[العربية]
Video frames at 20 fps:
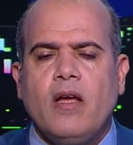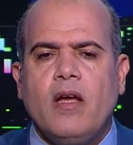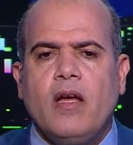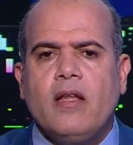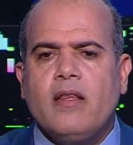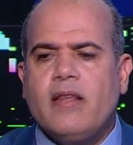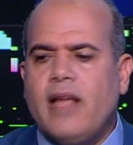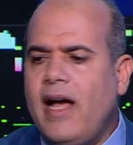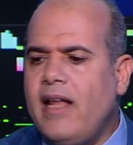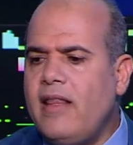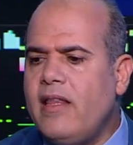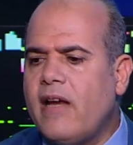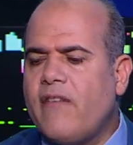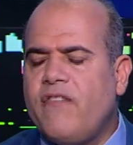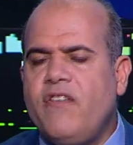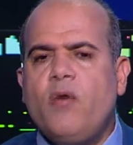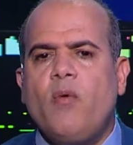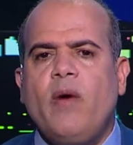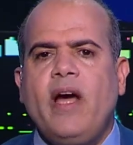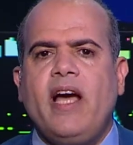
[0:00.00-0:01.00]
انت عندك
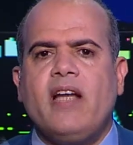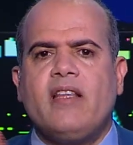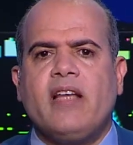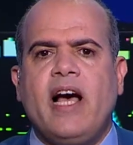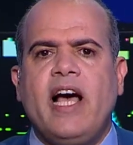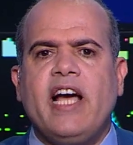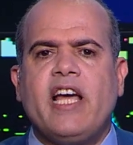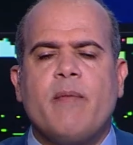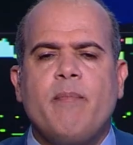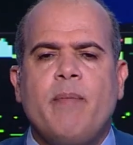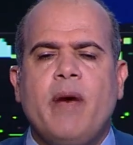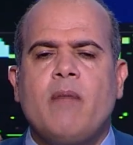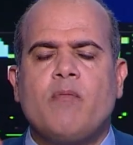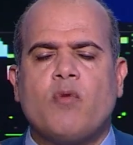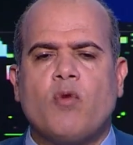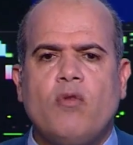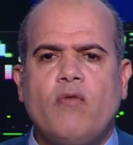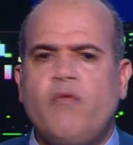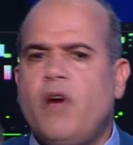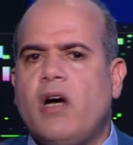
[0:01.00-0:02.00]
في واحد حاكم
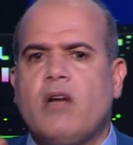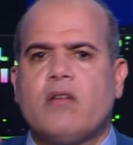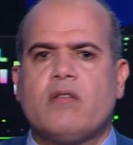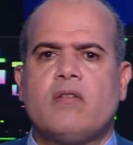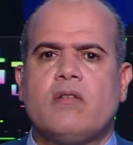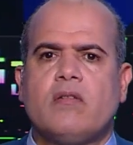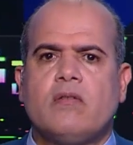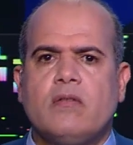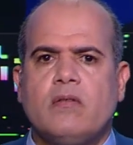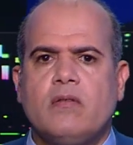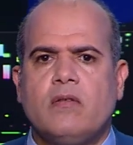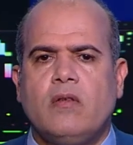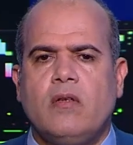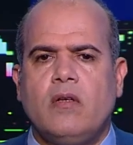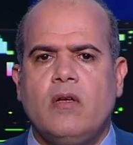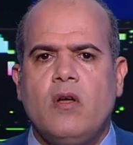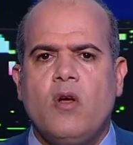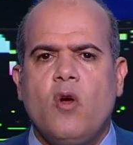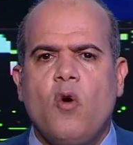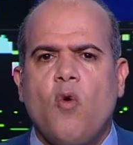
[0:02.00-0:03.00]
بامره فقط
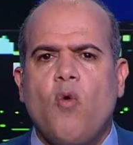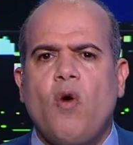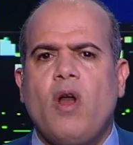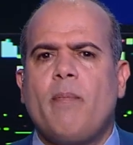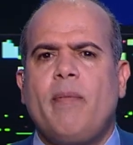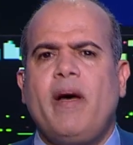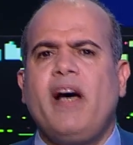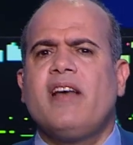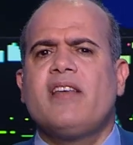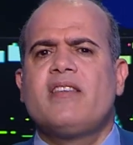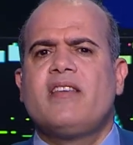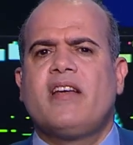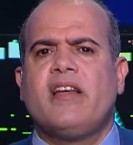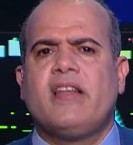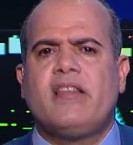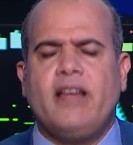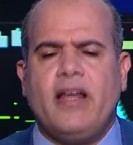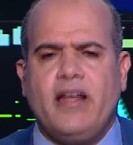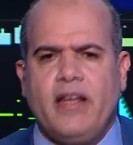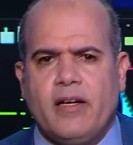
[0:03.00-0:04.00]
والباقي
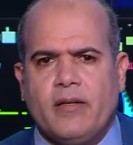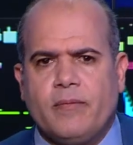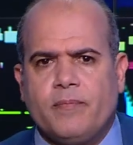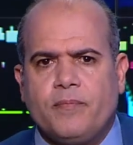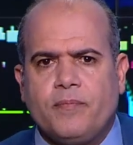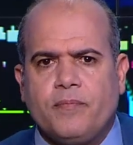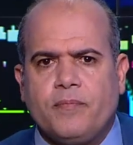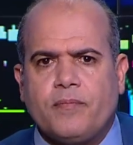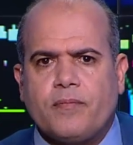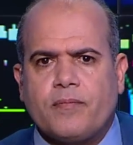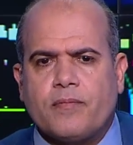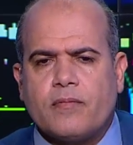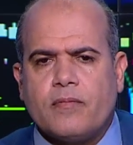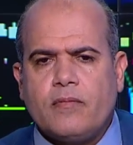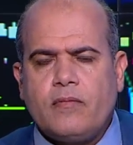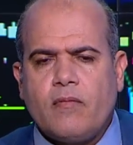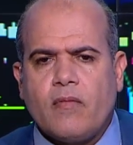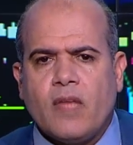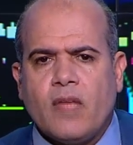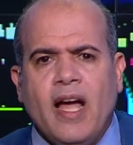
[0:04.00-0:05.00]
سكرتاريا
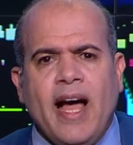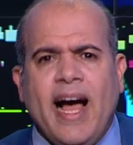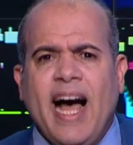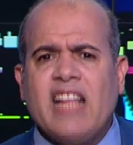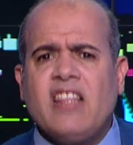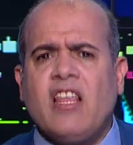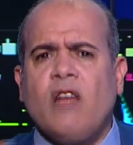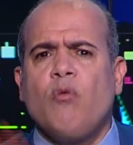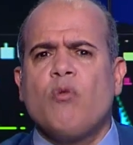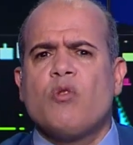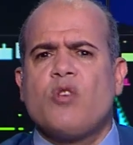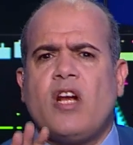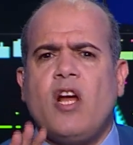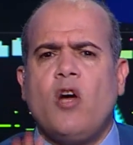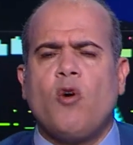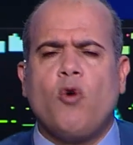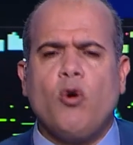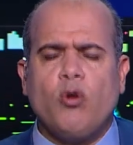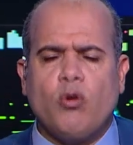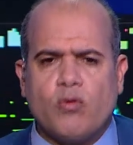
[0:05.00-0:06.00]
حتى الوزراء
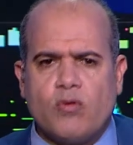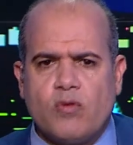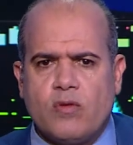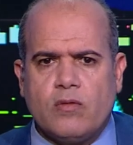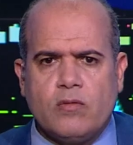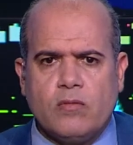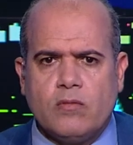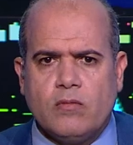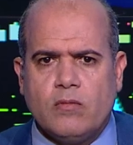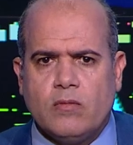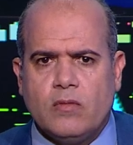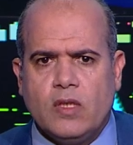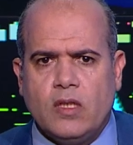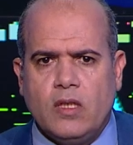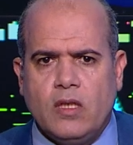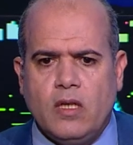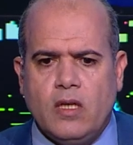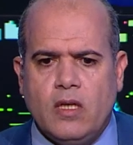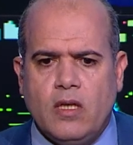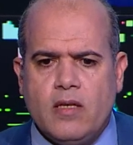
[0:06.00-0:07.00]
الجدد
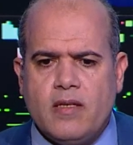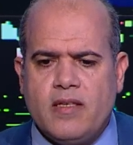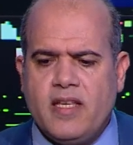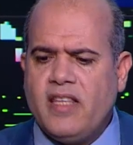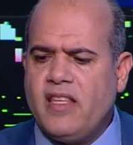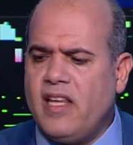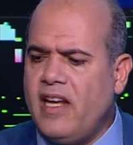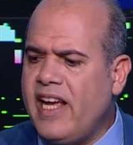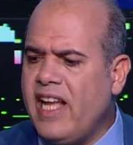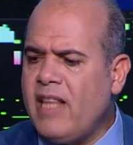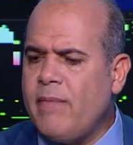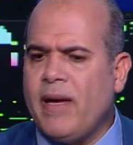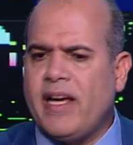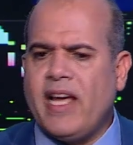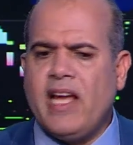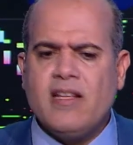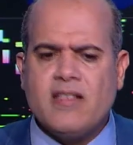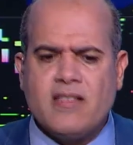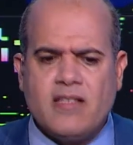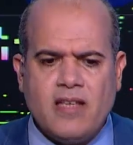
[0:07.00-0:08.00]
الست اللي جت
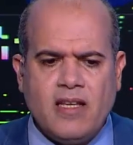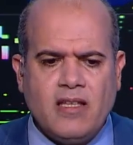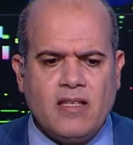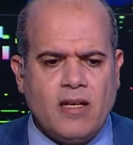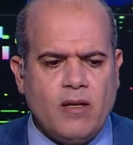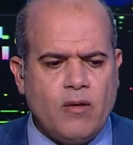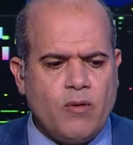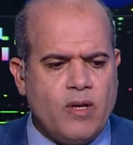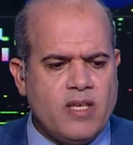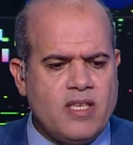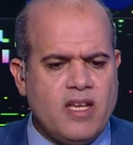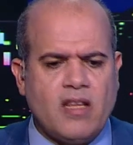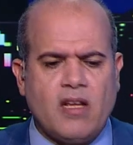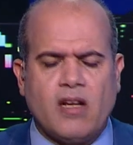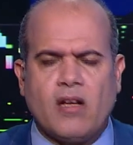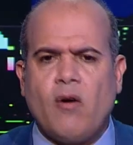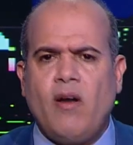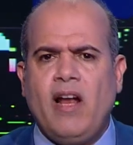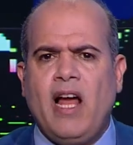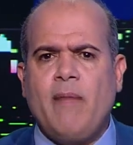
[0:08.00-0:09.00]
مكان الست اللي وزيره
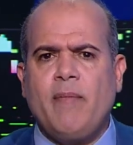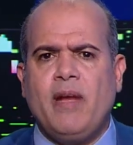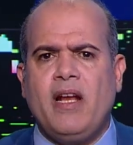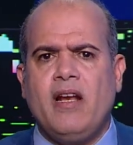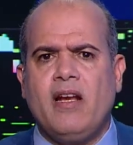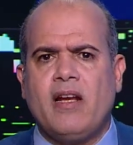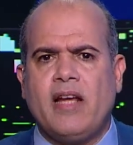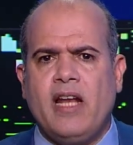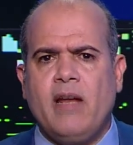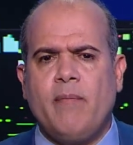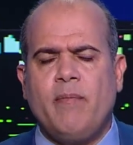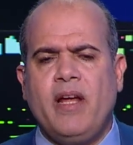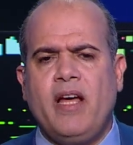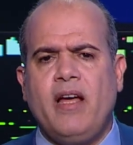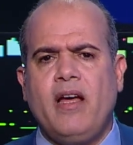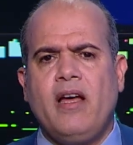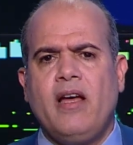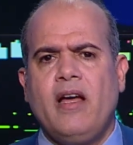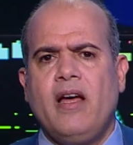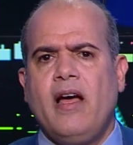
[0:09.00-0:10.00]
القوى العامله اللي كان
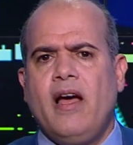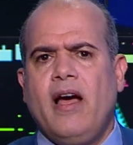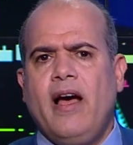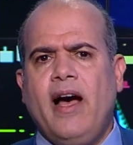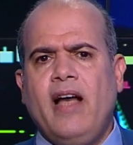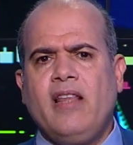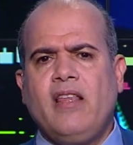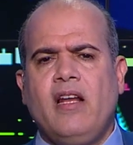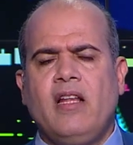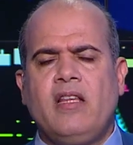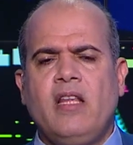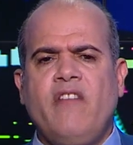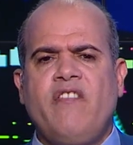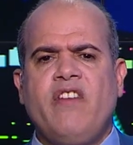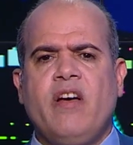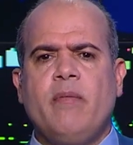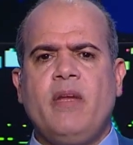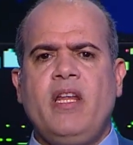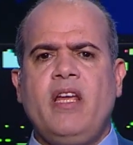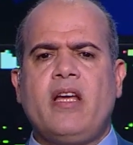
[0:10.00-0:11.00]
ابنها قتل اثنين في
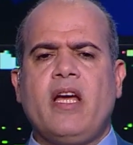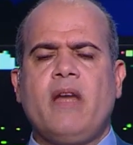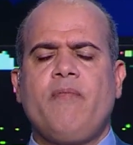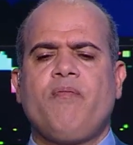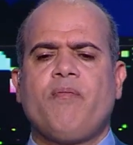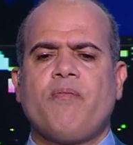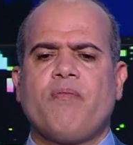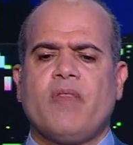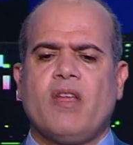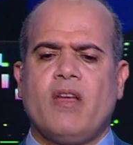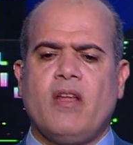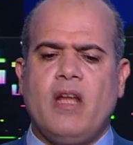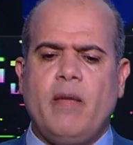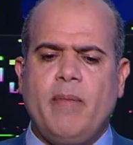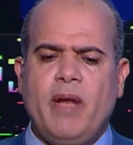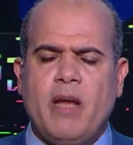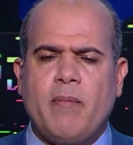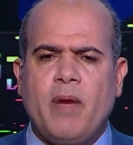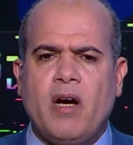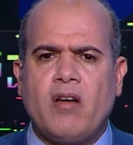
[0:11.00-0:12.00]
امريكا
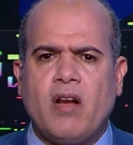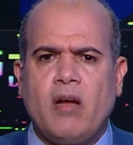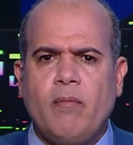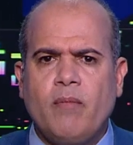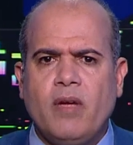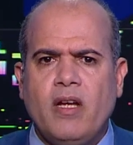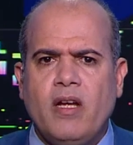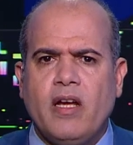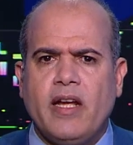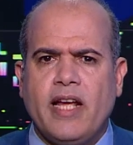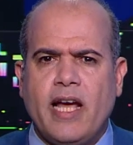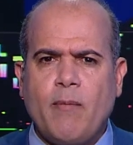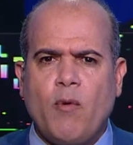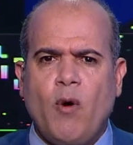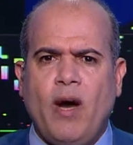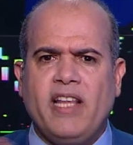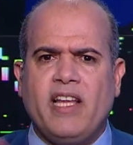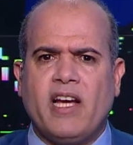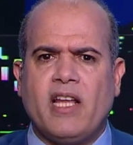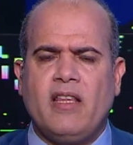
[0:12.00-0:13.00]
نبيله مكرم جابوا
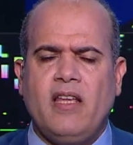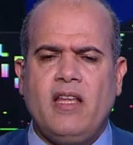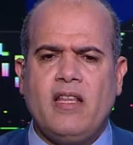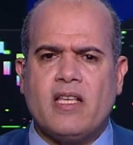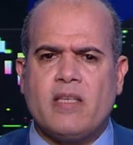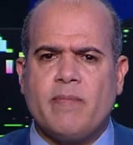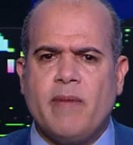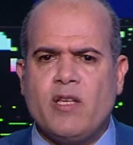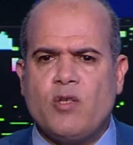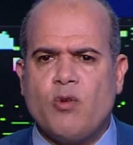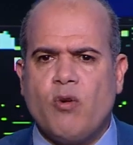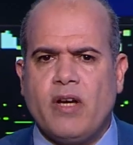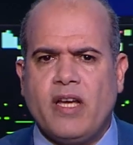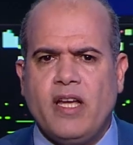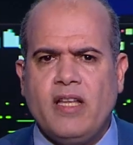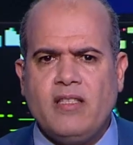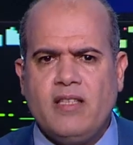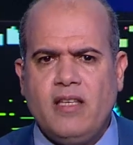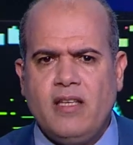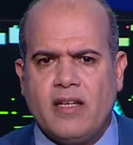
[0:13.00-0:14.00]
واحده جديده اسمها سوى
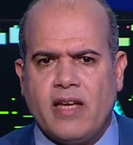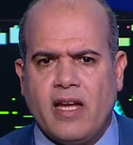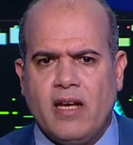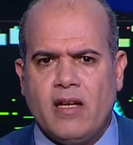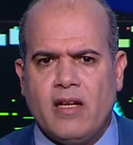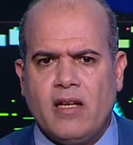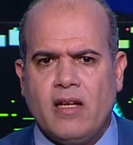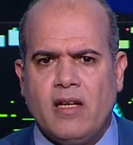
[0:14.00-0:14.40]
جندي كان